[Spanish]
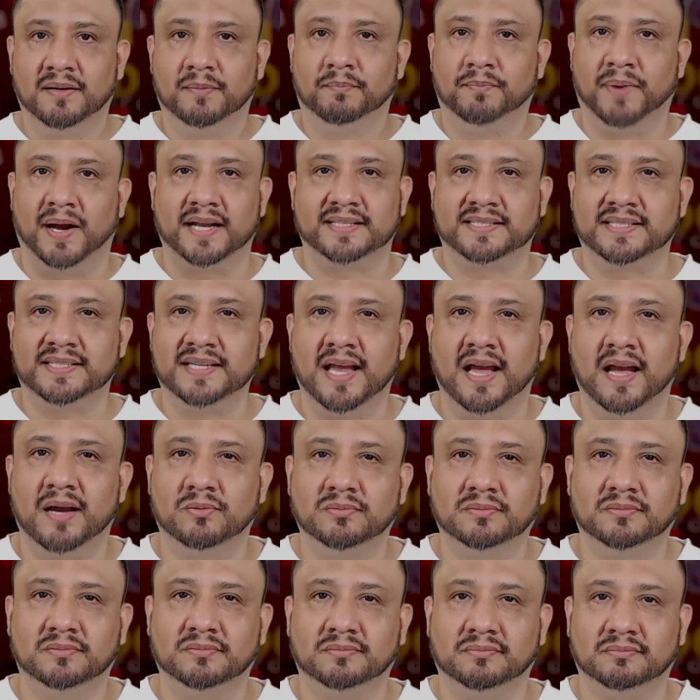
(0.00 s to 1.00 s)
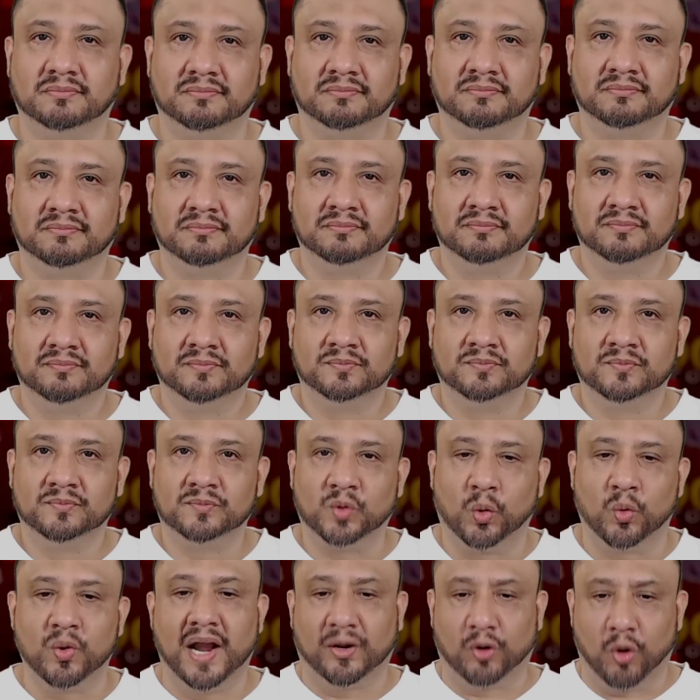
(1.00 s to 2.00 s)
parecía
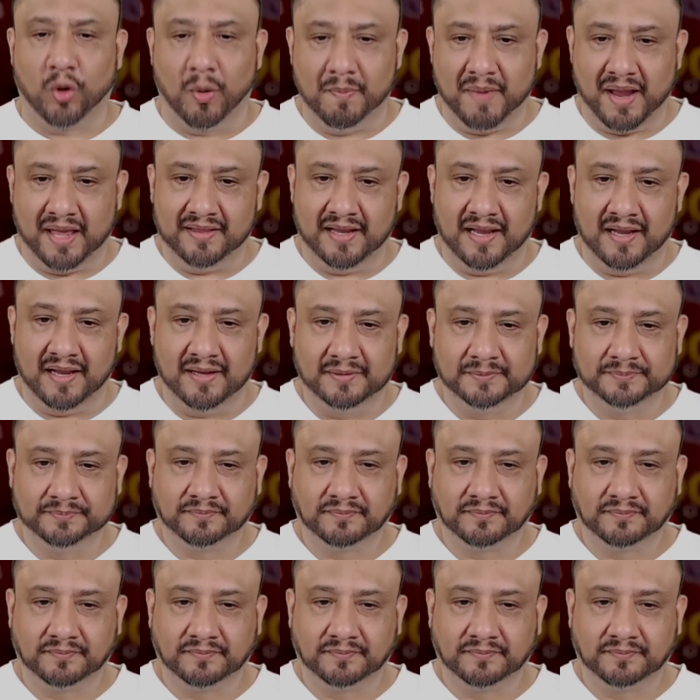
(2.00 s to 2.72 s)
una comedia.